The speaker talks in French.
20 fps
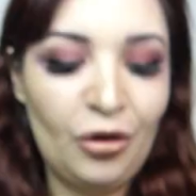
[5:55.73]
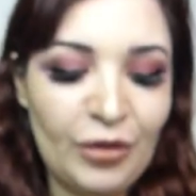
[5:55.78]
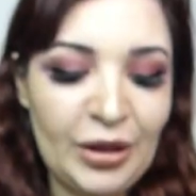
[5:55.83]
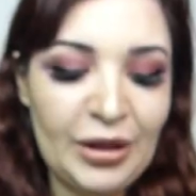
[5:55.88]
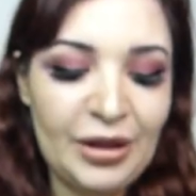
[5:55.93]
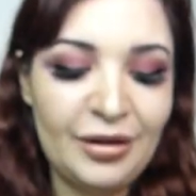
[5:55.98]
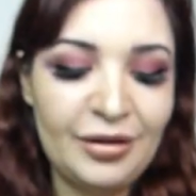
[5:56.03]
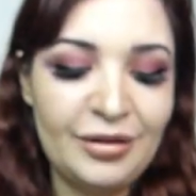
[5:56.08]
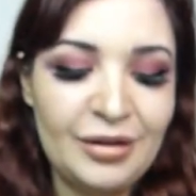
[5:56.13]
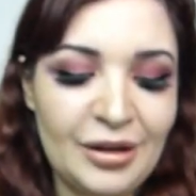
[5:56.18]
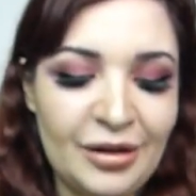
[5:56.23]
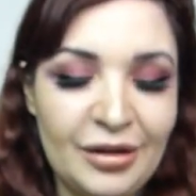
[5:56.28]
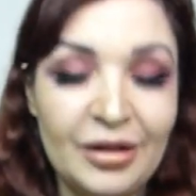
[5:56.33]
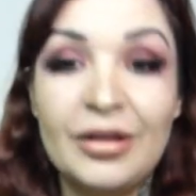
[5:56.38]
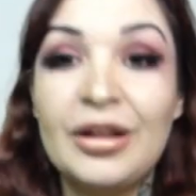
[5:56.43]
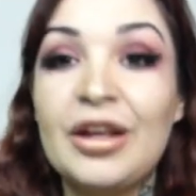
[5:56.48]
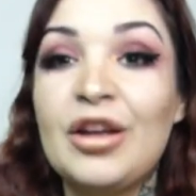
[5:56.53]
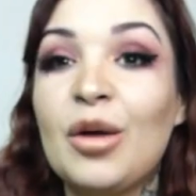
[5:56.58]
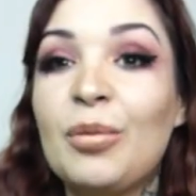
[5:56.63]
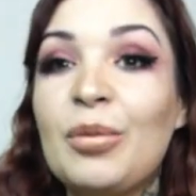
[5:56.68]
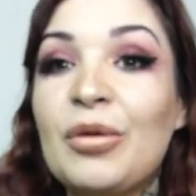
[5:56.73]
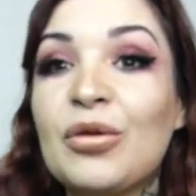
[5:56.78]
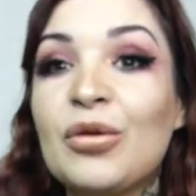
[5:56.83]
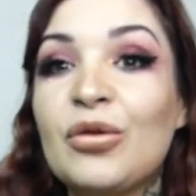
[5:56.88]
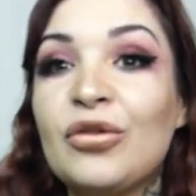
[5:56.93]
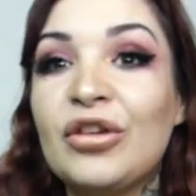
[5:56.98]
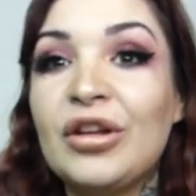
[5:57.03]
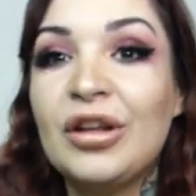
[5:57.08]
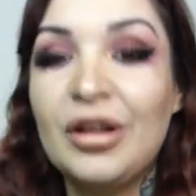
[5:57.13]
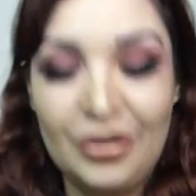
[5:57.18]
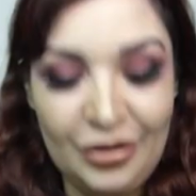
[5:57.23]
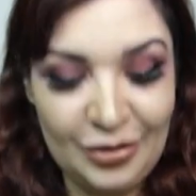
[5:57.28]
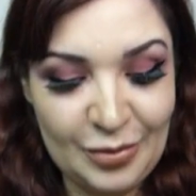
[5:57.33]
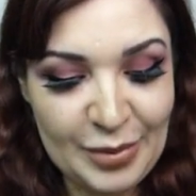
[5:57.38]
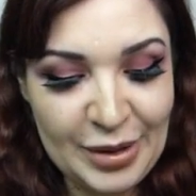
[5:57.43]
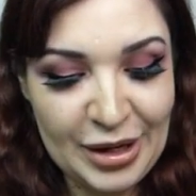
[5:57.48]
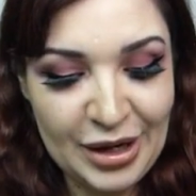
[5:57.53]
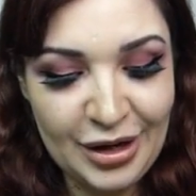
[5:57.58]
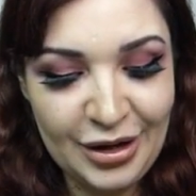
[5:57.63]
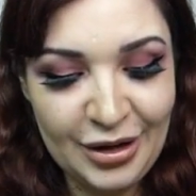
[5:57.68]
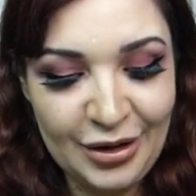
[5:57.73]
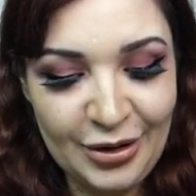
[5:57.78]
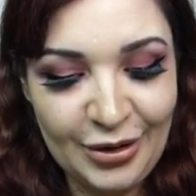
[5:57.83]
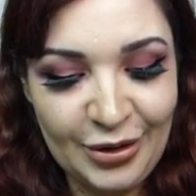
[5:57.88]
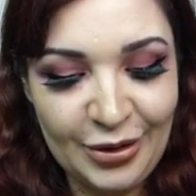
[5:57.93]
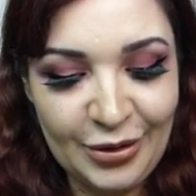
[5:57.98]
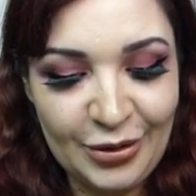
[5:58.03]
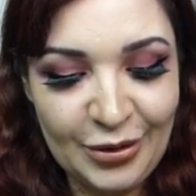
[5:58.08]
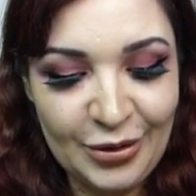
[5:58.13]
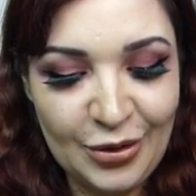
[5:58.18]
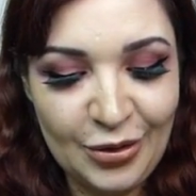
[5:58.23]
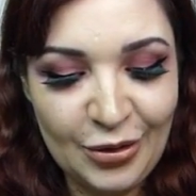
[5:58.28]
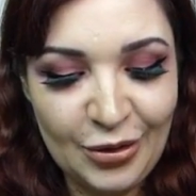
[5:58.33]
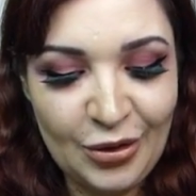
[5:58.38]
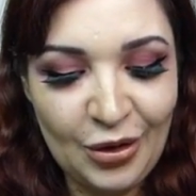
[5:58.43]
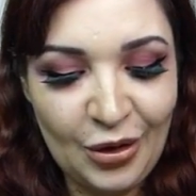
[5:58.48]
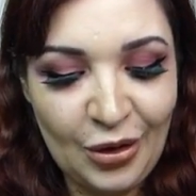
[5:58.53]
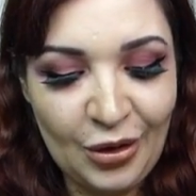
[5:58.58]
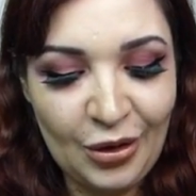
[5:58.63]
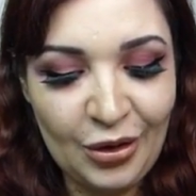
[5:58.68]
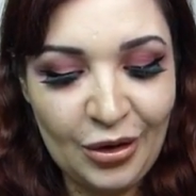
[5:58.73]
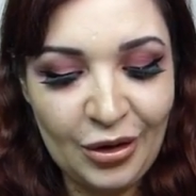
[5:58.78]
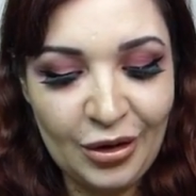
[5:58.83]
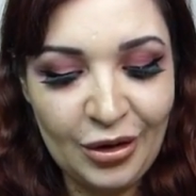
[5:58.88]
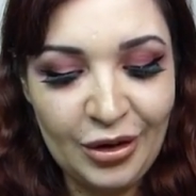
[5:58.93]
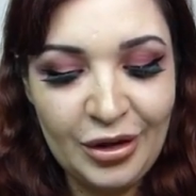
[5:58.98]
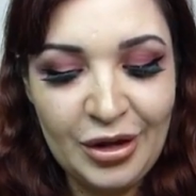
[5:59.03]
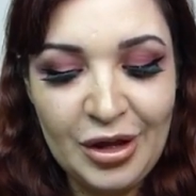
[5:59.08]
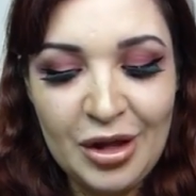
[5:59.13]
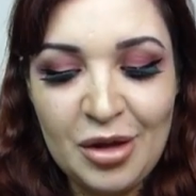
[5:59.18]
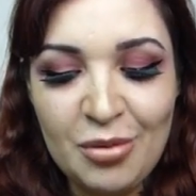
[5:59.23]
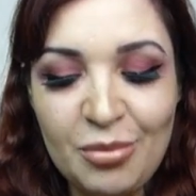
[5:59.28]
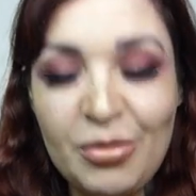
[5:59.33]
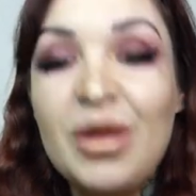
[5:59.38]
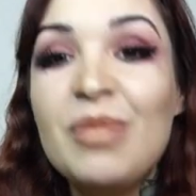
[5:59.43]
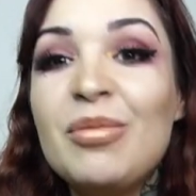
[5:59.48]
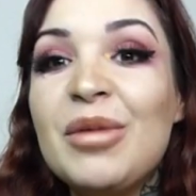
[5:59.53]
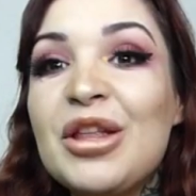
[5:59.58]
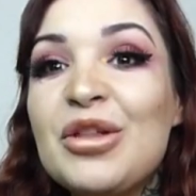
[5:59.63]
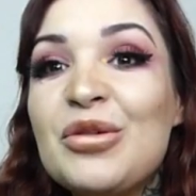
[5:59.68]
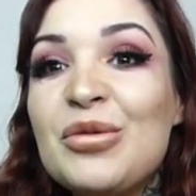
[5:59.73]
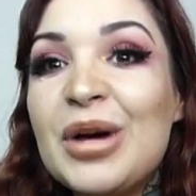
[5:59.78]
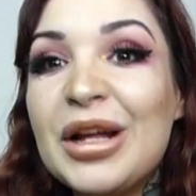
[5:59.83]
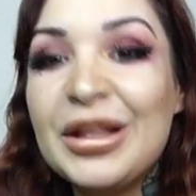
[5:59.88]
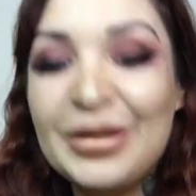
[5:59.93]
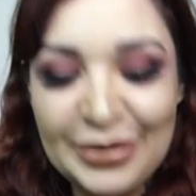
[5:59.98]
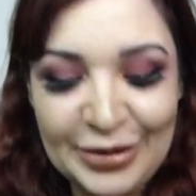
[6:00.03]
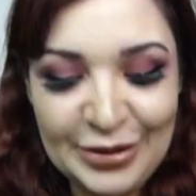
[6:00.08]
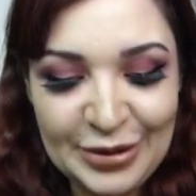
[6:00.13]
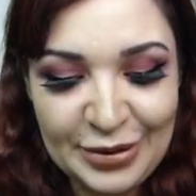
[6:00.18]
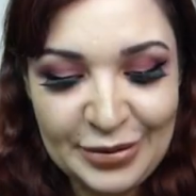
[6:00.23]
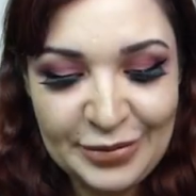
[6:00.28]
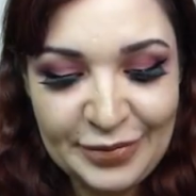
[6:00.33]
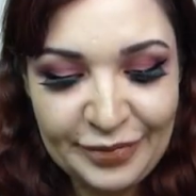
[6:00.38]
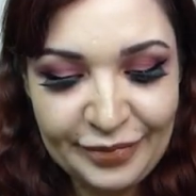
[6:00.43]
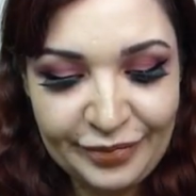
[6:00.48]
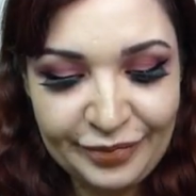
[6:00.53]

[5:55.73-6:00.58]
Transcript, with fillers: vais tester, tiens d'ailleurs, parce que j'ai pas encore mis mes doigts dedans.